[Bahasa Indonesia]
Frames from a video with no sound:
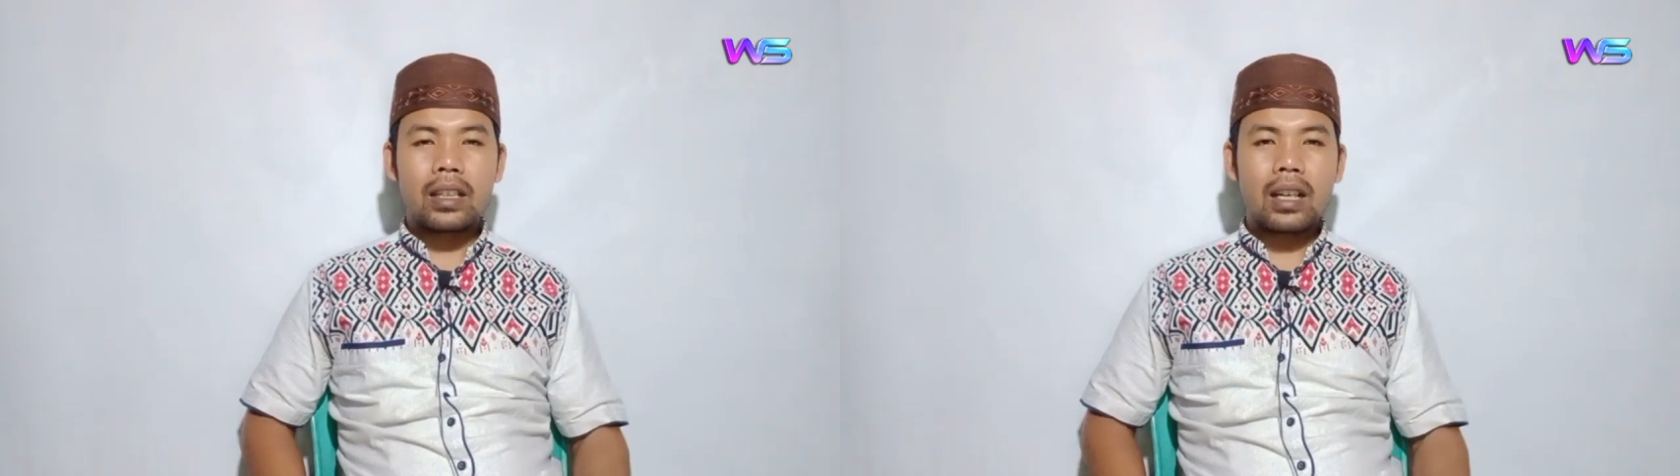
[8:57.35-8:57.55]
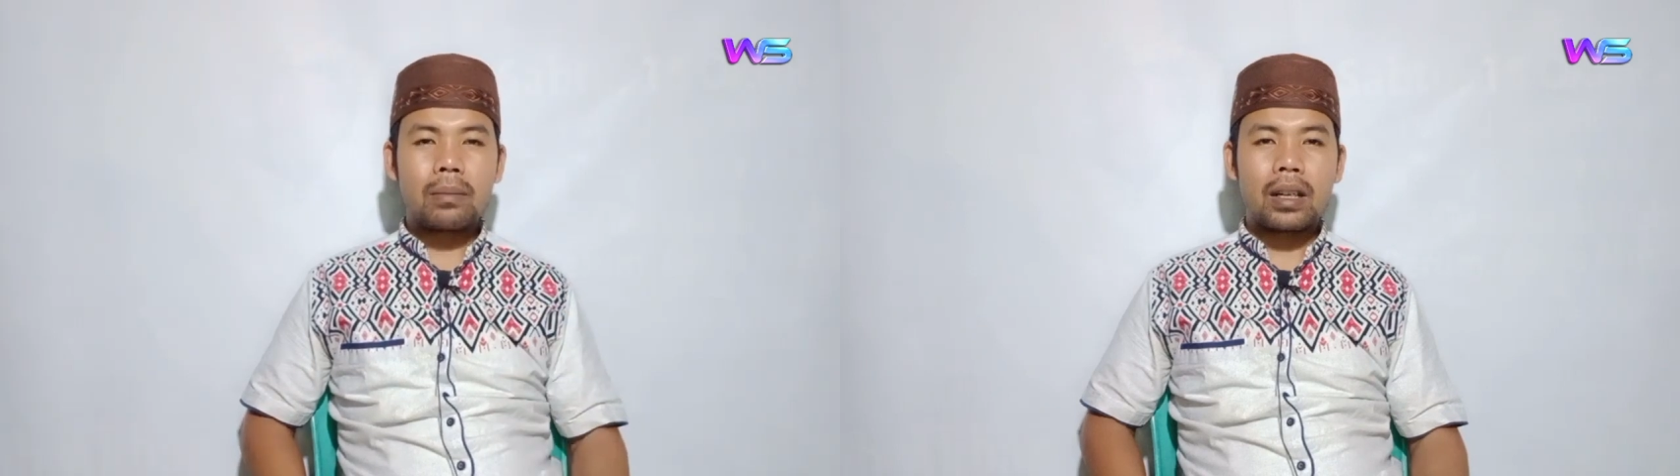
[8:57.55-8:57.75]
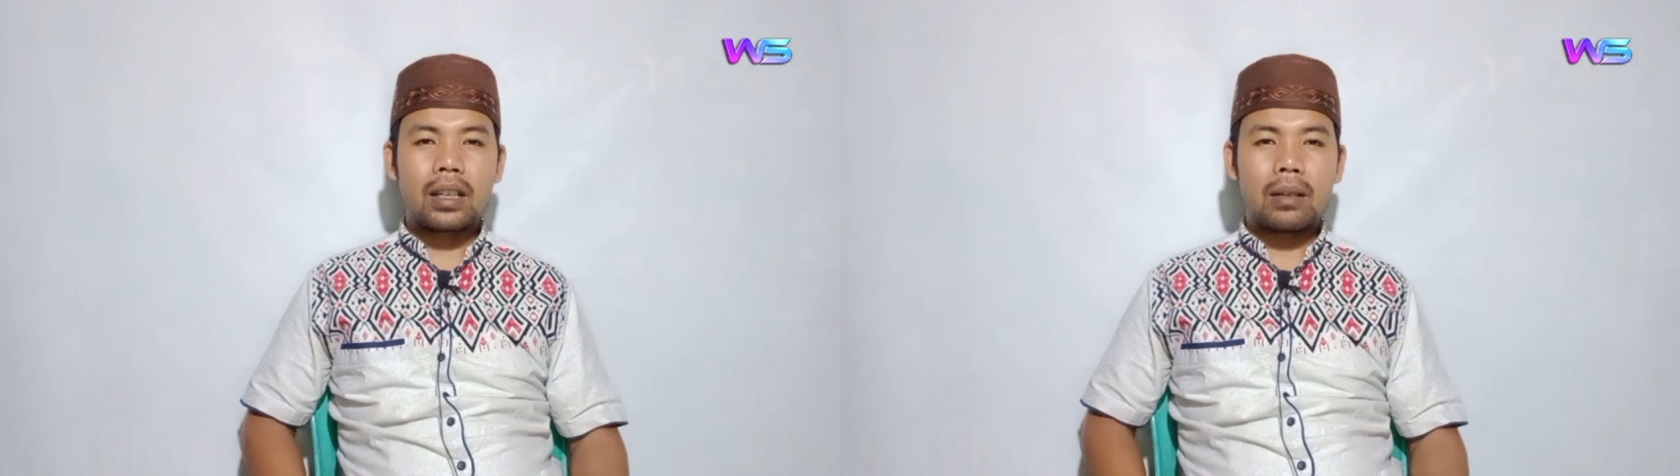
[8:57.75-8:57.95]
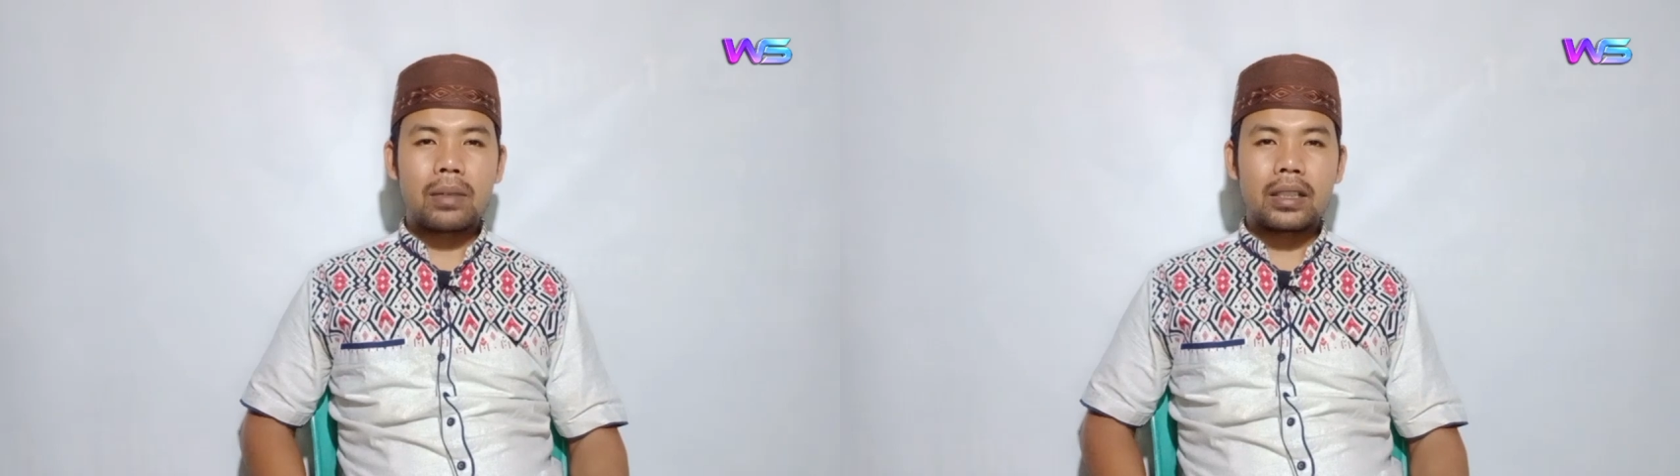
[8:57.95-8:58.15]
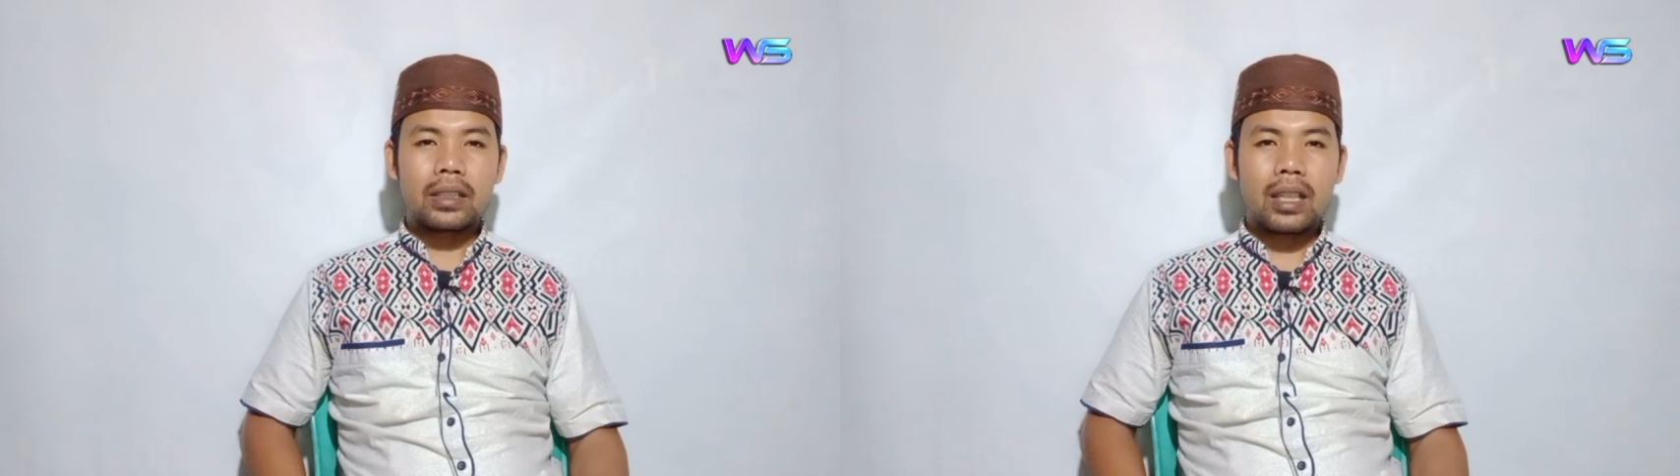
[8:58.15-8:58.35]
dalam
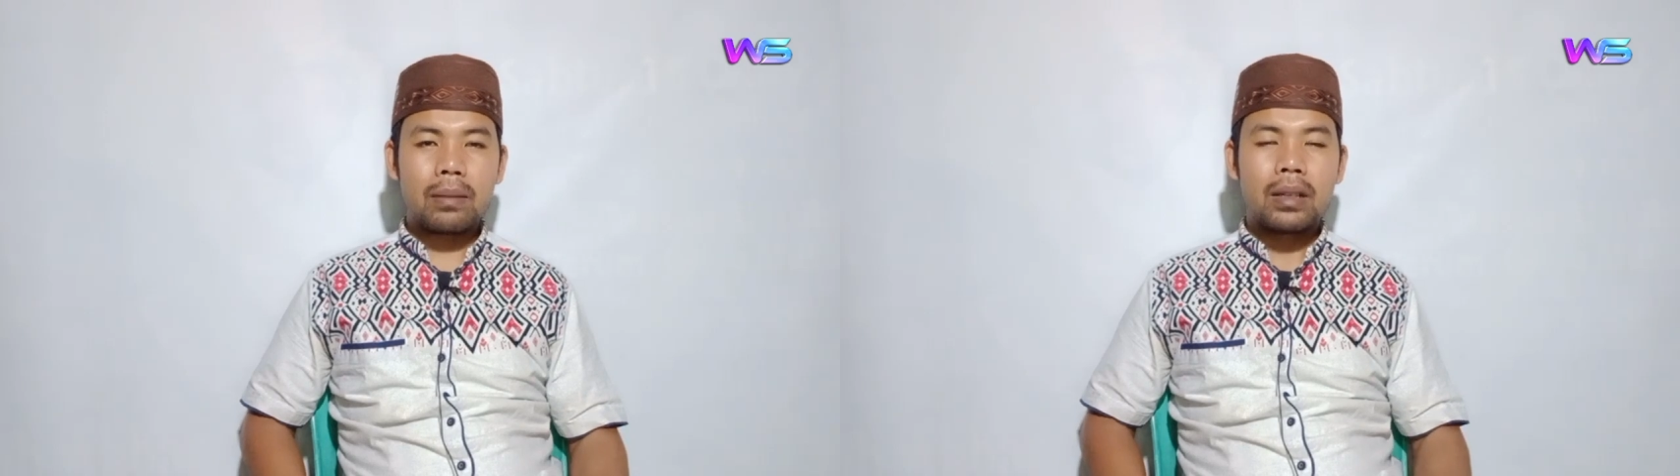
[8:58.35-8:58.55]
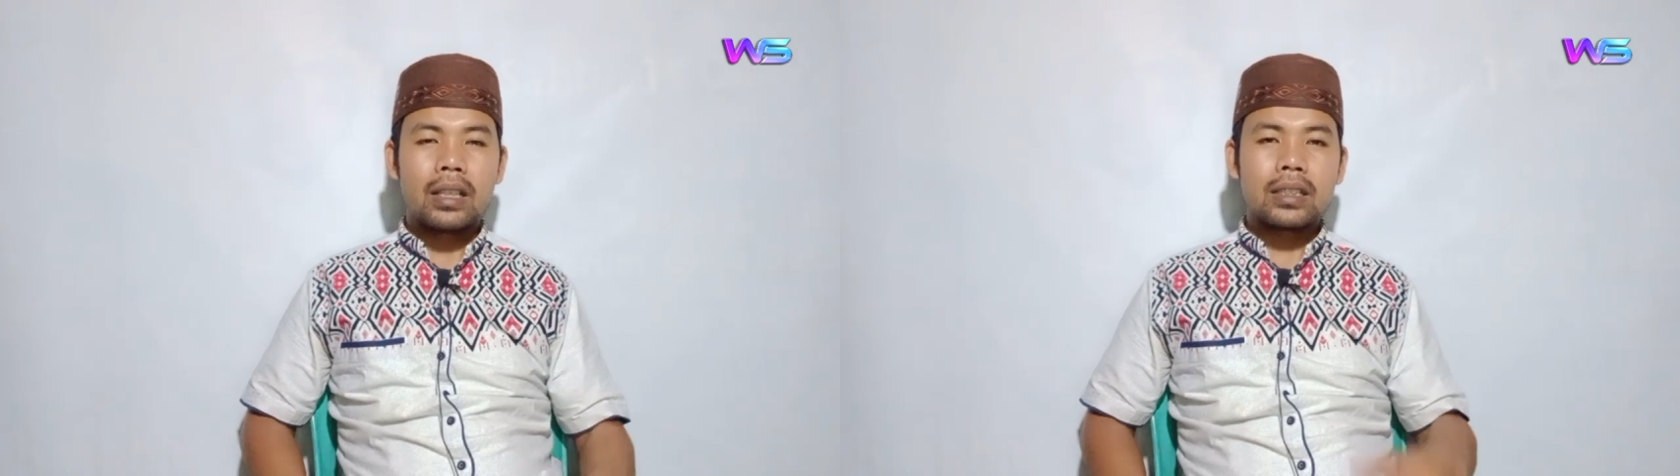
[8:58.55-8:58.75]
agama Islam